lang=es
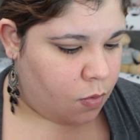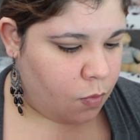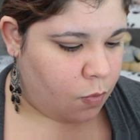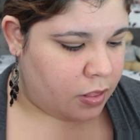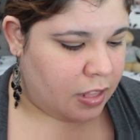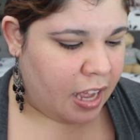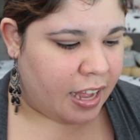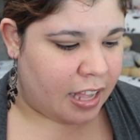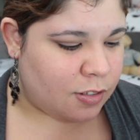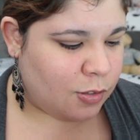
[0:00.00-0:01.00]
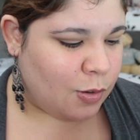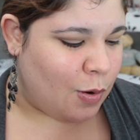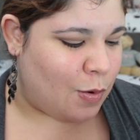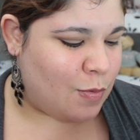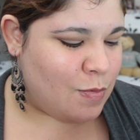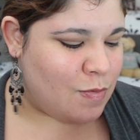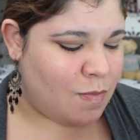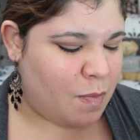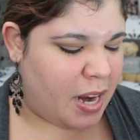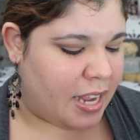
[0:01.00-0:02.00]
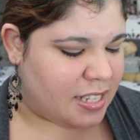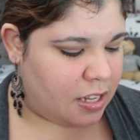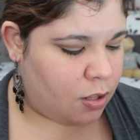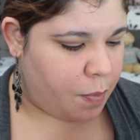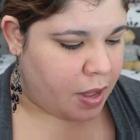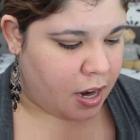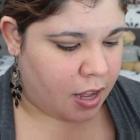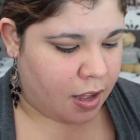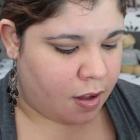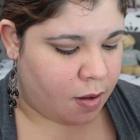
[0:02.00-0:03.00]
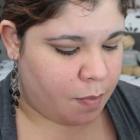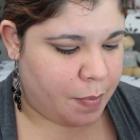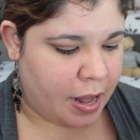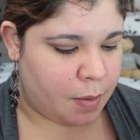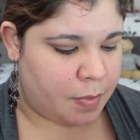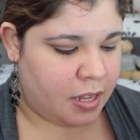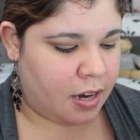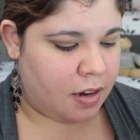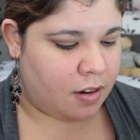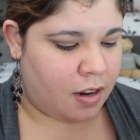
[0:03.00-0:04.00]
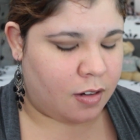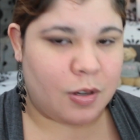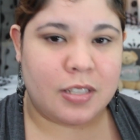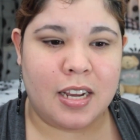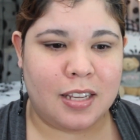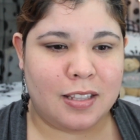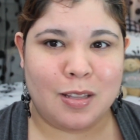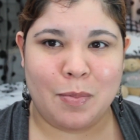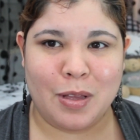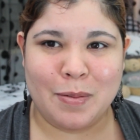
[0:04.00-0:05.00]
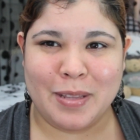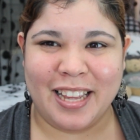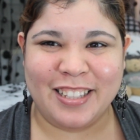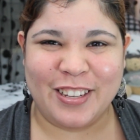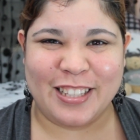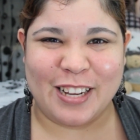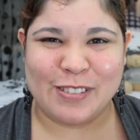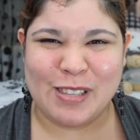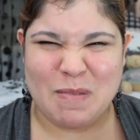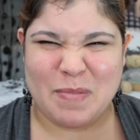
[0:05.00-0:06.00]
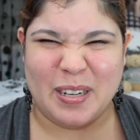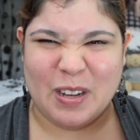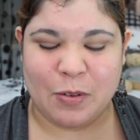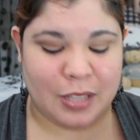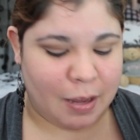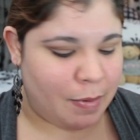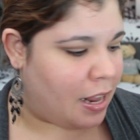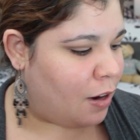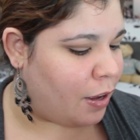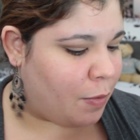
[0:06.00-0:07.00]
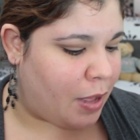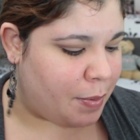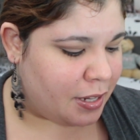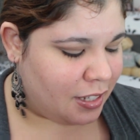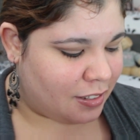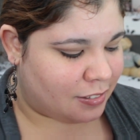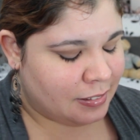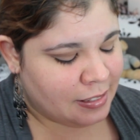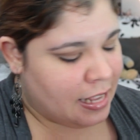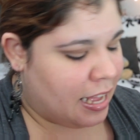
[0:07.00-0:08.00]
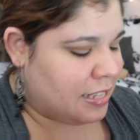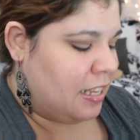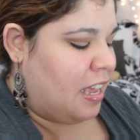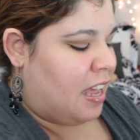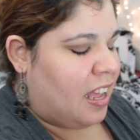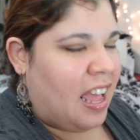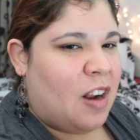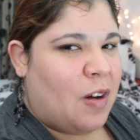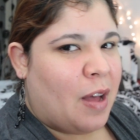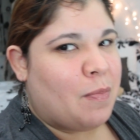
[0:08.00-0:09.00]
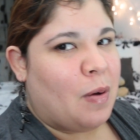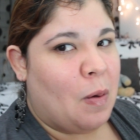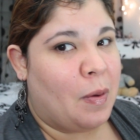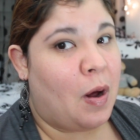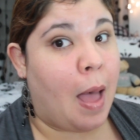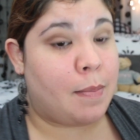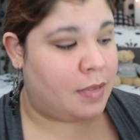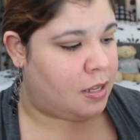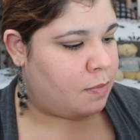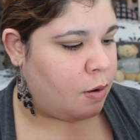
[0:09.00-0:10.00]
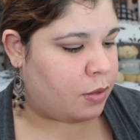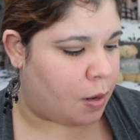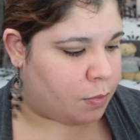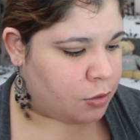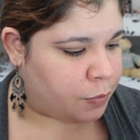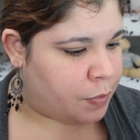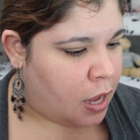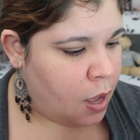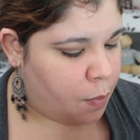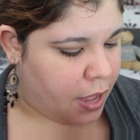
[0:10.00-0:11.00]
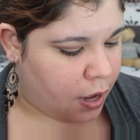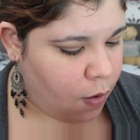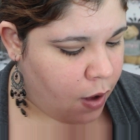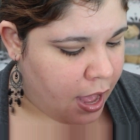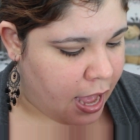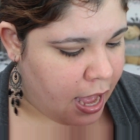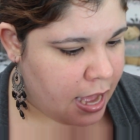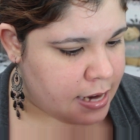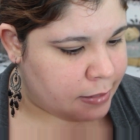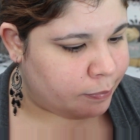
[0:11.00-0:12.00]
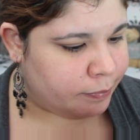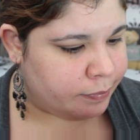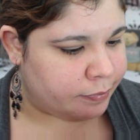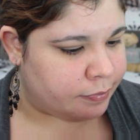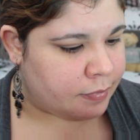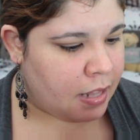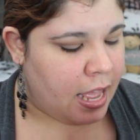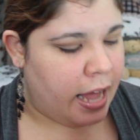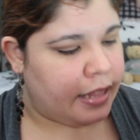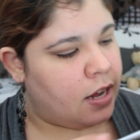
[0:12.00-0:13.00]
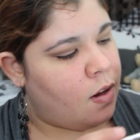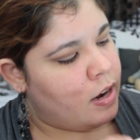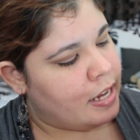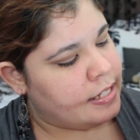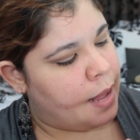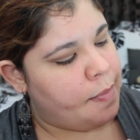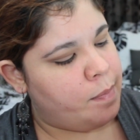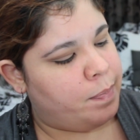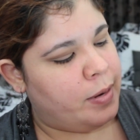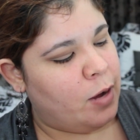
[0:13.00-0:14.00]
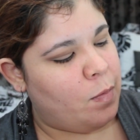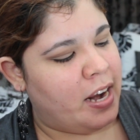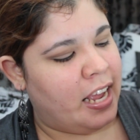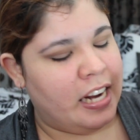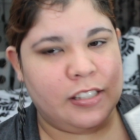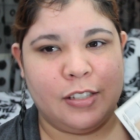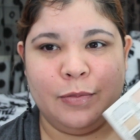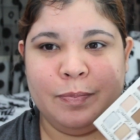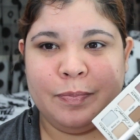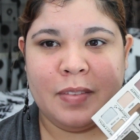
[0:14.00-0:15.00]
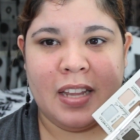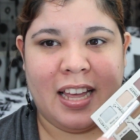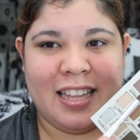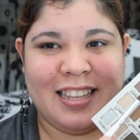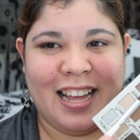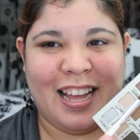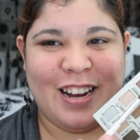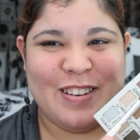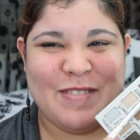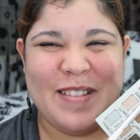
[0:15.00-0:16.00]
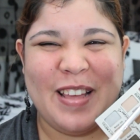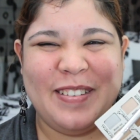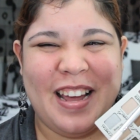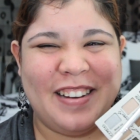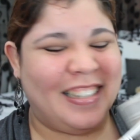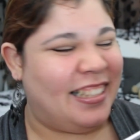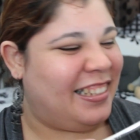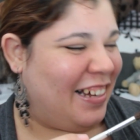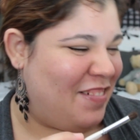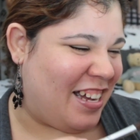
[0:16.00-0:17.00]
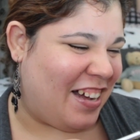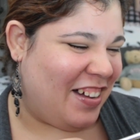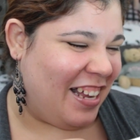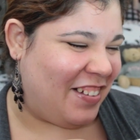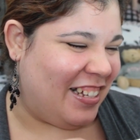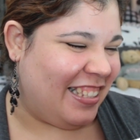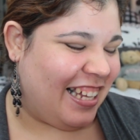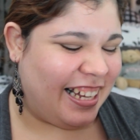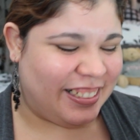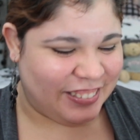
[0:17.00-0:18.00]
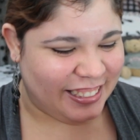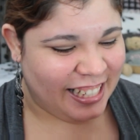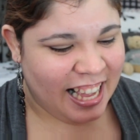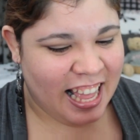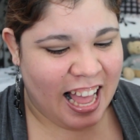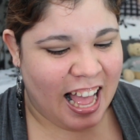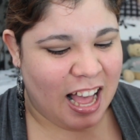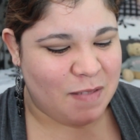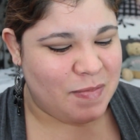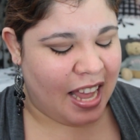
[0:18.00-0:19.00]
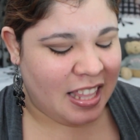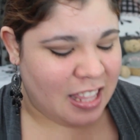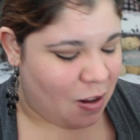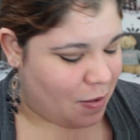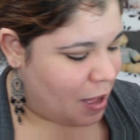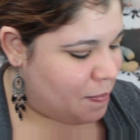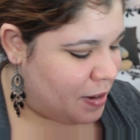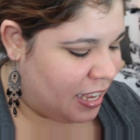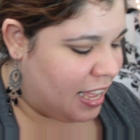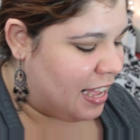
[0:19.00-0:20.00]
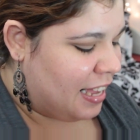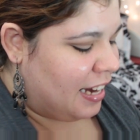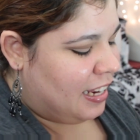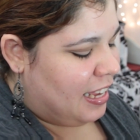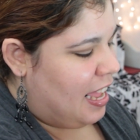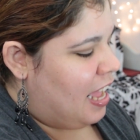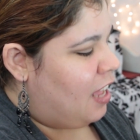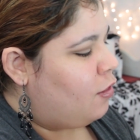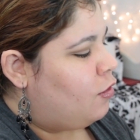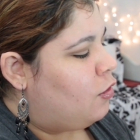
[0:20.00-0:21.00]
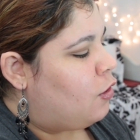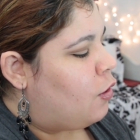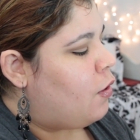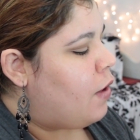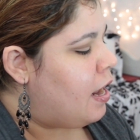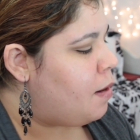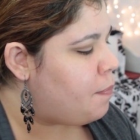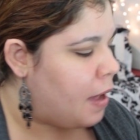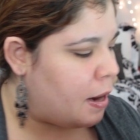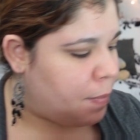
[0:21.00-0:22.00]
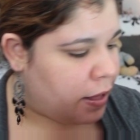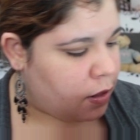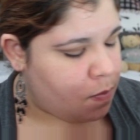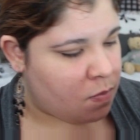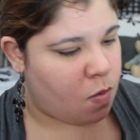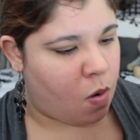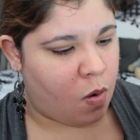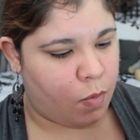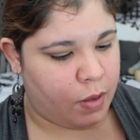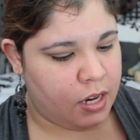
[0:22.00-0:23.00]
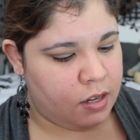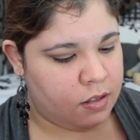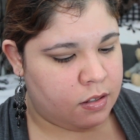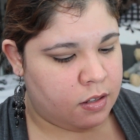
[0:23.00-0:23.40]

un descanso, un brequecito para, para mí, el, yo hacer este tipo de videitos y estas cosas y compartir con ustedes, ¿verdad? Lo que voy aprendiendo. Así que es algo que por lo menos a mí me gusta mucho. Voy a coger hmm, este color que se llama Blink 182 que del nombre de una banda, me acabo de dar cuenta que cool. Um, y este lo voy a aplicar en todo el párpado móvil.